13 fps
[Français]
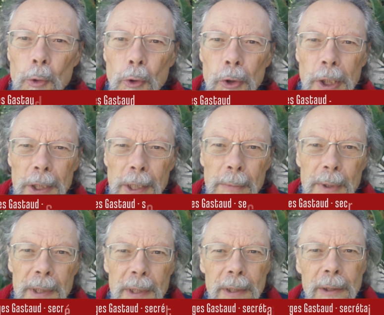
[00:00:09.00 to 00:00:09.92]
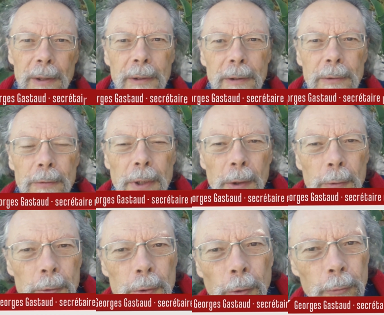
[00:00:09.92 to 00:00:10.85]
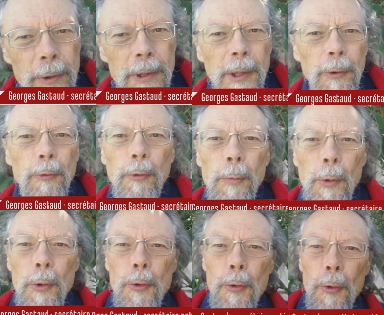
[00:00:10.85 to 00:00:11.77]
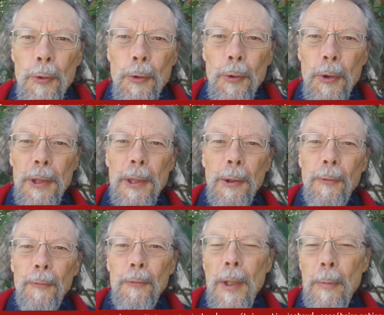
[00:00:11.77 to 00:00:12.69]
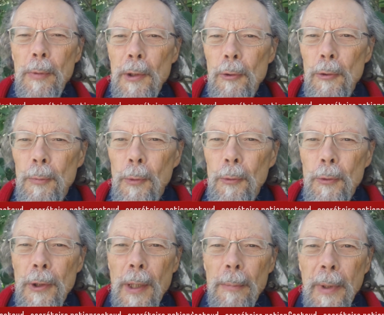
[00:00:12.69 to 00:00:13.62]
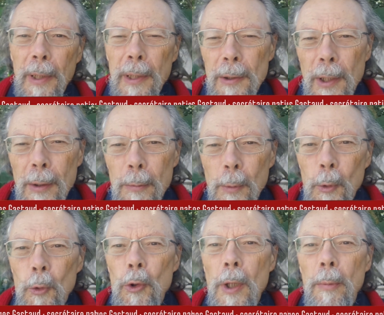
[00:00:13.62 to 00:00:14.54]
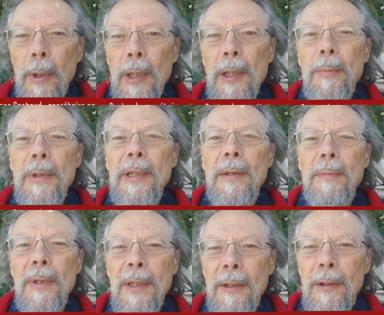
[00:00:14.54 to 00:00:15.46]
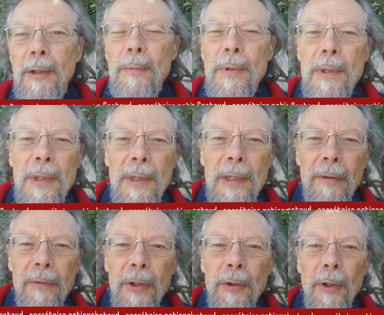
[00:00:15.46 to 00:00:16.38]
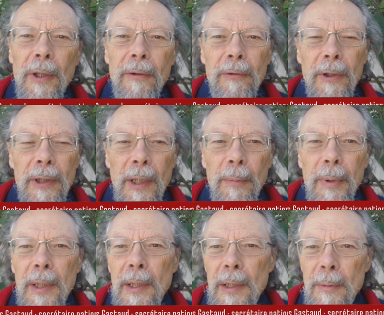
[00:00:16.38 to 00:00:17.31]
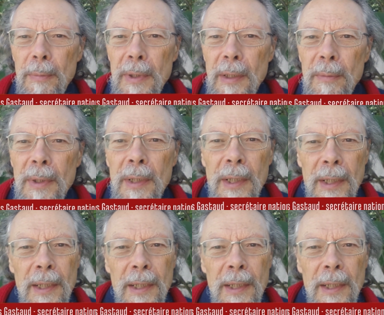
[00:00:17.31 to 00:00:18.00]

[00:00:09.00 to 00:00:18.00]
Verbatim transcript: Bonjour chers amis, euh, nous allons aujourd'hui dire deux mots sur ce qu'il est convenu d'appeler le monde d'après, le monde d'après l'épidémie, comme s'il y avait un avant et après l'épidémie,